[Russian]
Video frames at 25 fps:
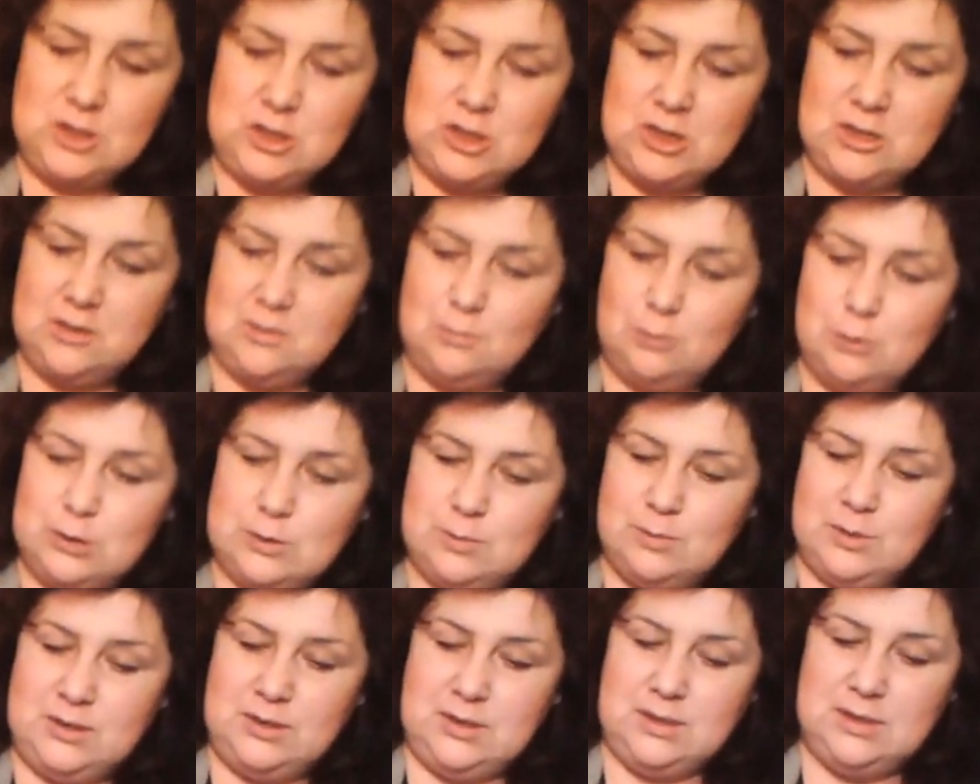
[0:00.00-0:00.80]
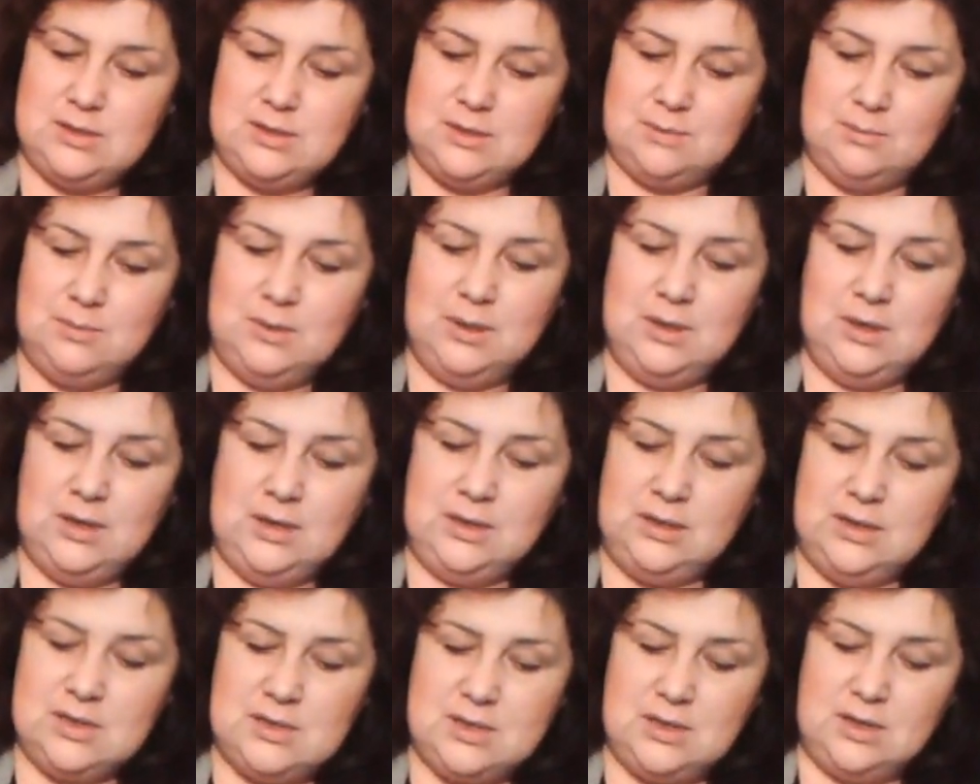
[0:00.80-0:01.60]
начала, вот смотрите,
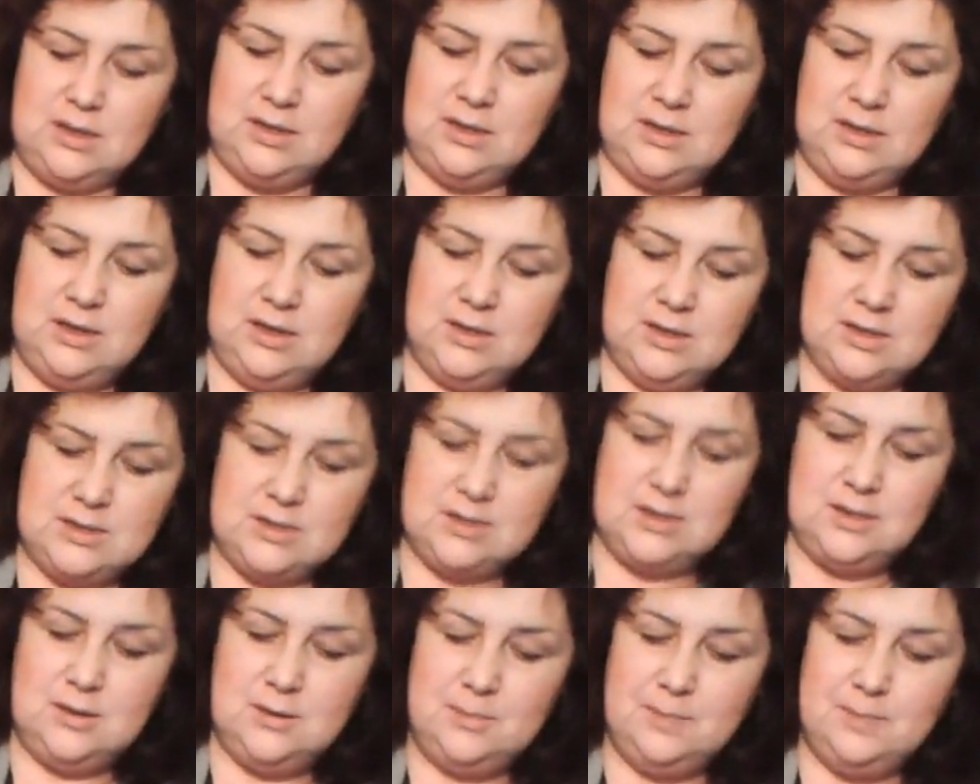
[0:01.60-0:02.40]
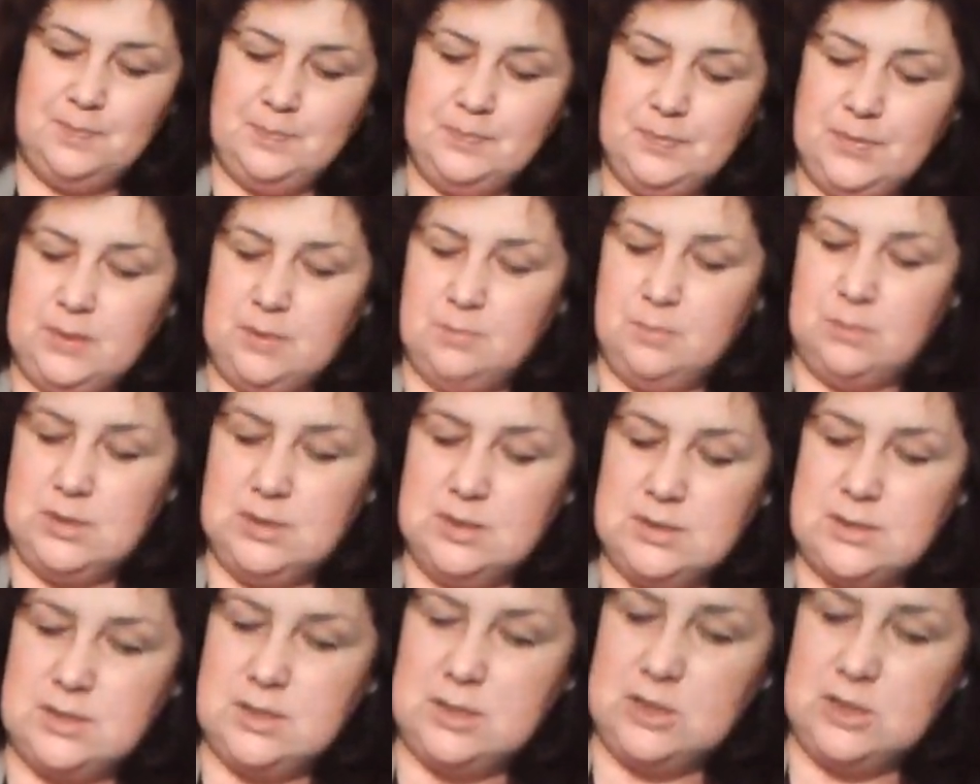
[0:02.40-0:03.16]
несколько дней назад мы